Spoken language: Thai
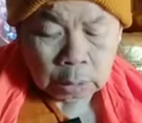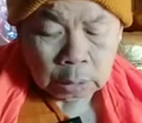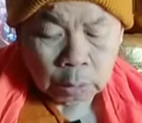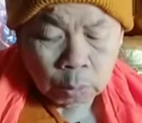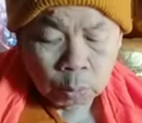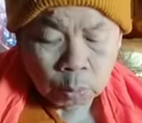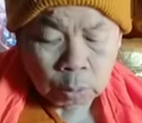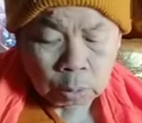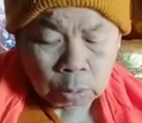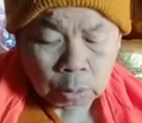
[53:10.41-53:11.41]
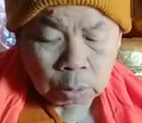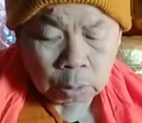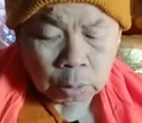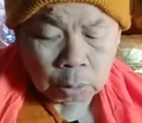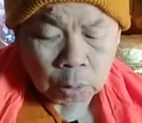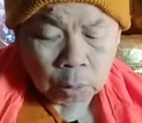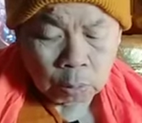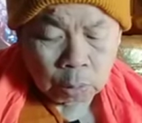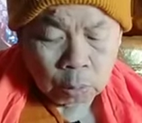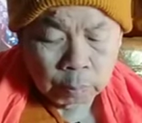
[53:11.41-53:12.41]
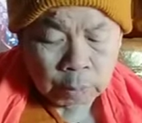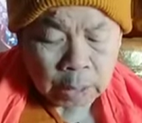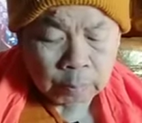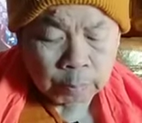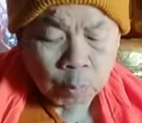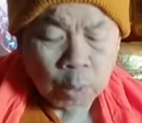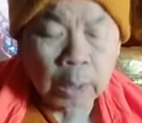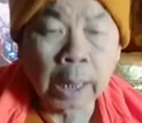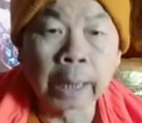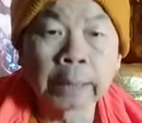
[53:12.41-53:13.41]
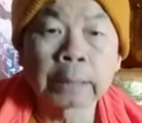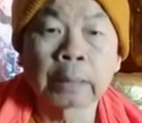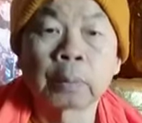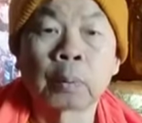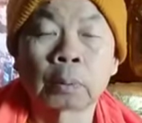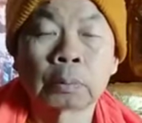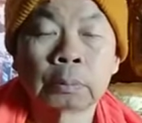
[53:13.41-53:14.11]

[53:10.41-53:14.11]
จะรู้กองลมทั้งปวงหายใจออก